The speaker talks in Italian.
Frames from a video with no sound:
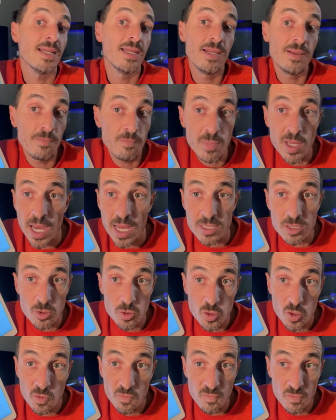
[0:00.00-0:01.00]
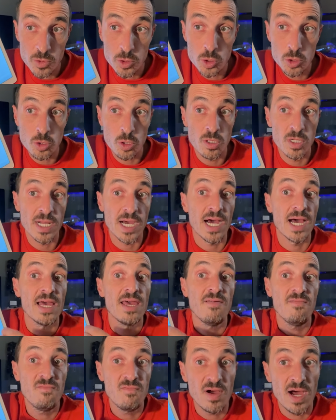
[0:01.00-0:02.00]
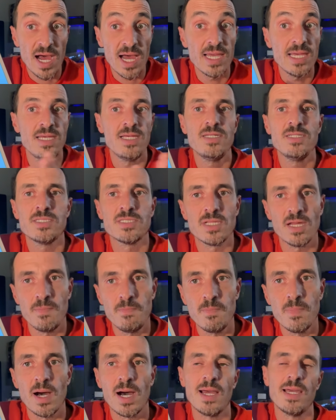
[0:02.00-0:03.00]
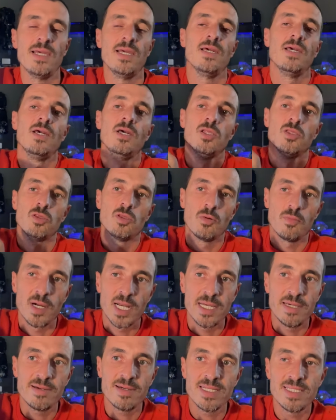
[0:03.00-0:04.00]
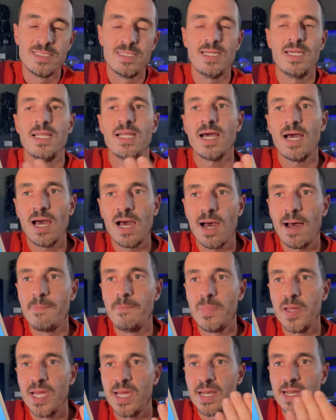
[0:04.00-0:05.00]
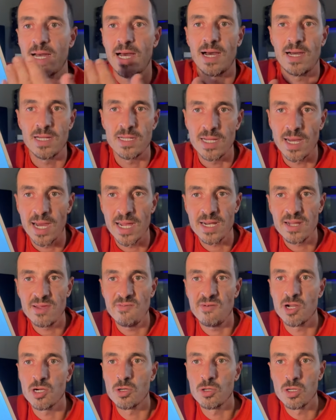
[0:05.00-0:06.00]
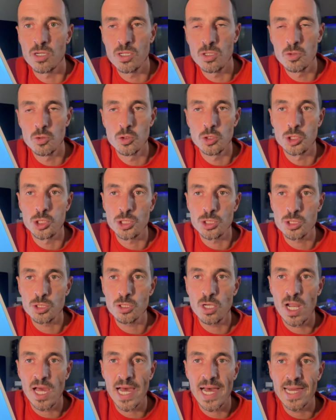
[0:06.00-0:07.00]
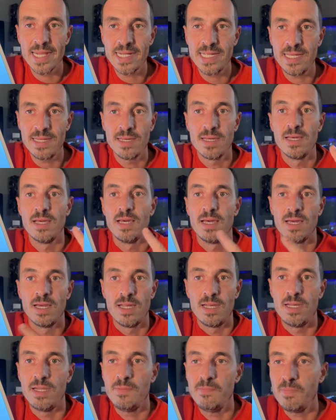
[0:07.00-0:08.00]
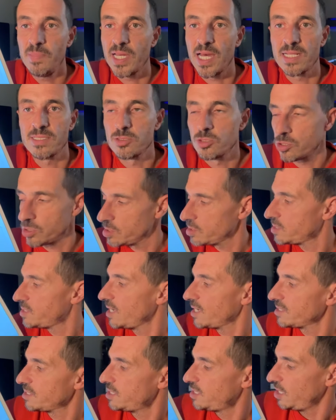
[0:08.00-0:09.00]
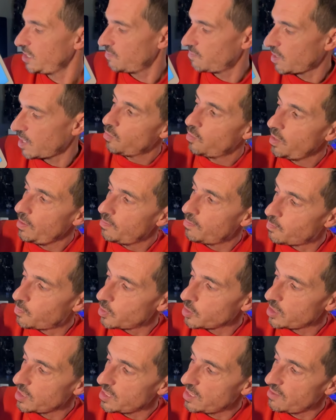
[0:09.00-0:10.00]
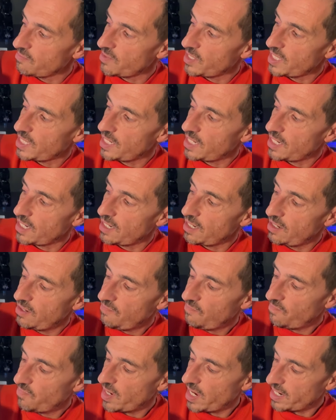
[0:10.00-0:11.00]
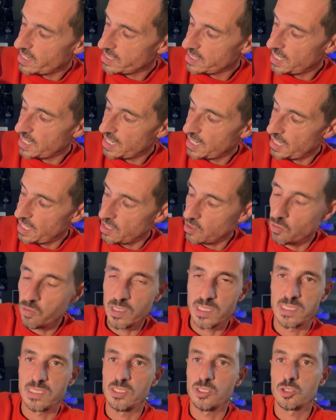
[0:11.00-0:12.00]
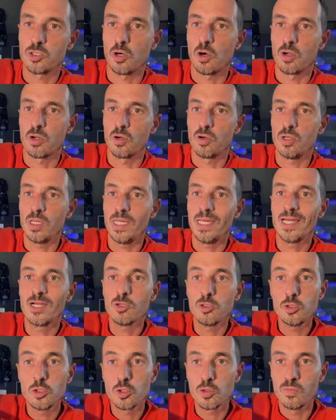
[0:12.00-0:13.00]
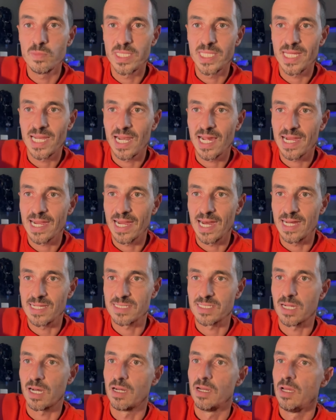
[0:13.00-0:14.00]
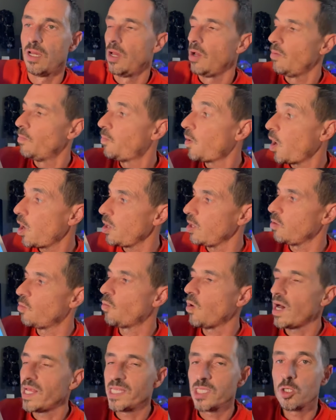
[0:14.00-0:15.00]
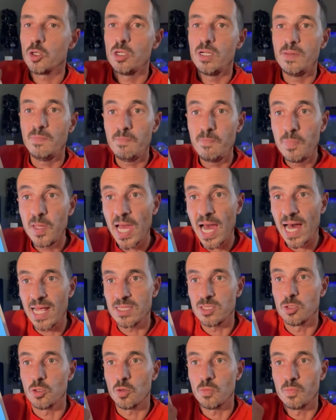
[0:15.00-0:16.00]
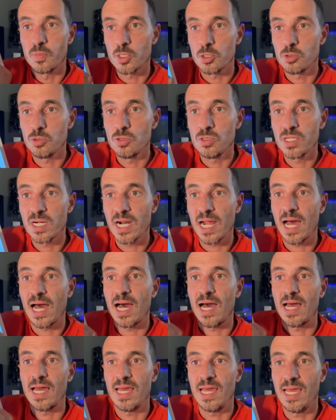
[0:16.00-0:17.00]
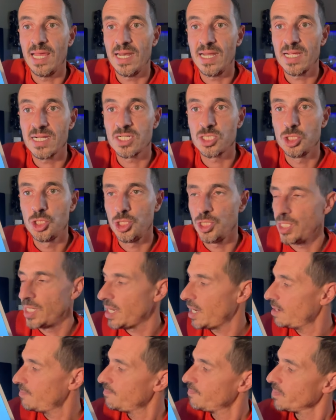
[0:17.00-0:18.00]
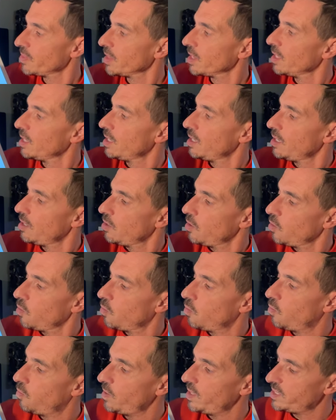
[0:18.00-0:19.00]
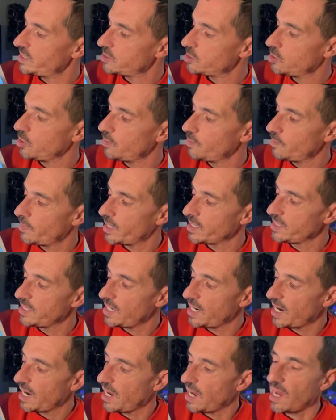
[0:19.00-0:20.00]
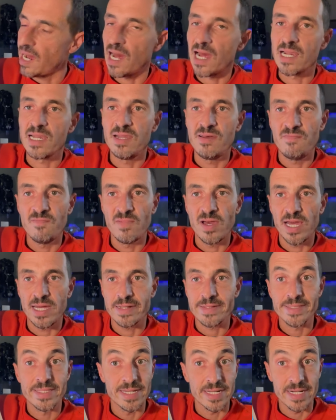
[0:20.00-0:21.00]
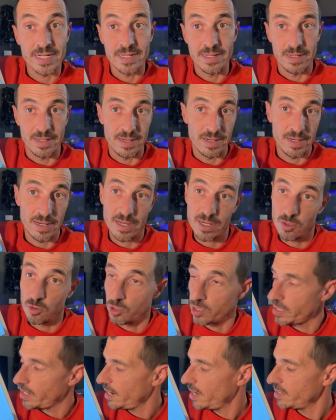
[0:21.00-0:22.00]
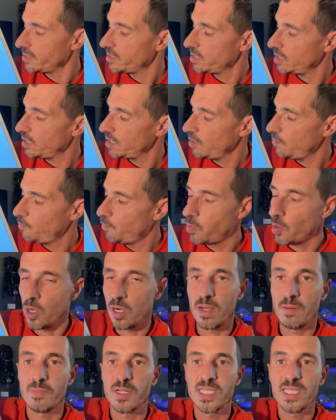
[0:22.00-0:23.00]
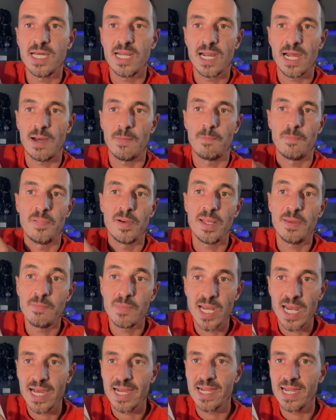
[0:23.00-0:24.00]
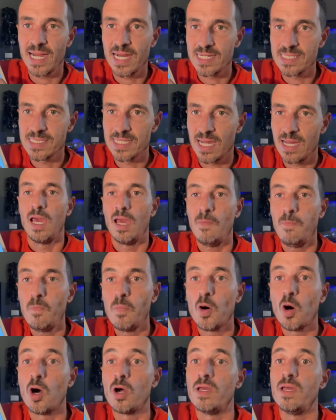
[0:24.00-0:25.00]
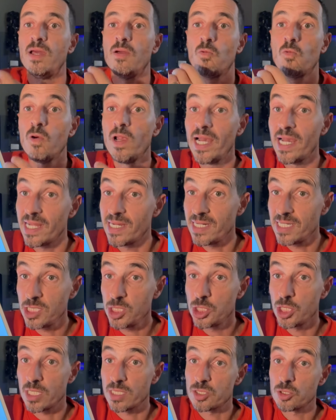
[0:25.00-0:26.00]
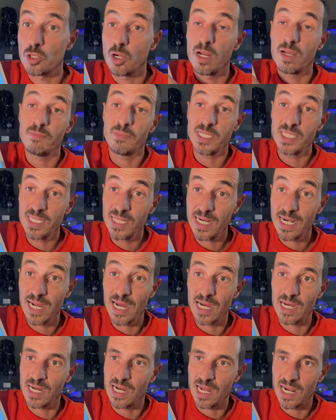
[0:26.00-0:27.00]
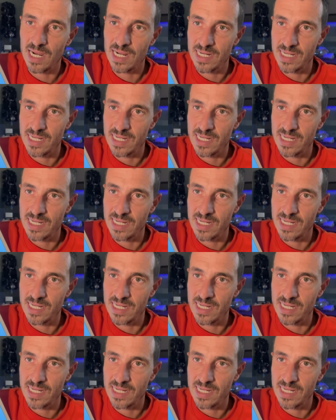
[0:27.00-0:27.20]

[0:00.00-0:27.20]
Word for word: l'impianto non funziona e va in stand by domani mattina appena arrivano le luci solari l'impianto si attiva. Qui potete vedere l'inverter e questi sono i consumi della casa. Poi quando l'impianto produrrà energia, questo manderà all'inverter la corrente che poi la manderà prima alla casa e poi quella in eccesso la manderà alla